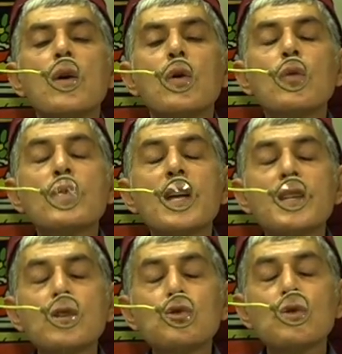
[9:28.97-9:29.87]

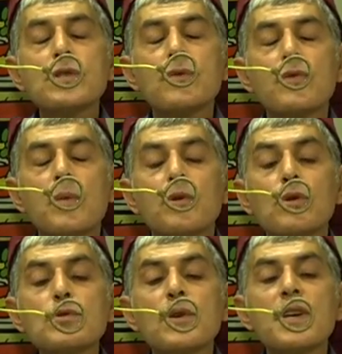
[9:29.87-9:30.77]
Üflerken çok hızlı
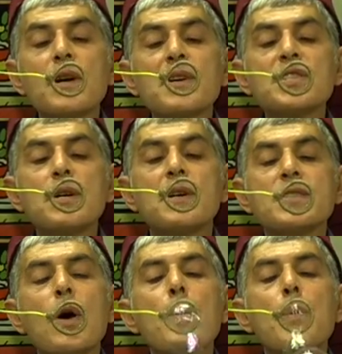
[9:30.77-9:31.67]
üflemiyoruz. Böyle yavaş yavaş.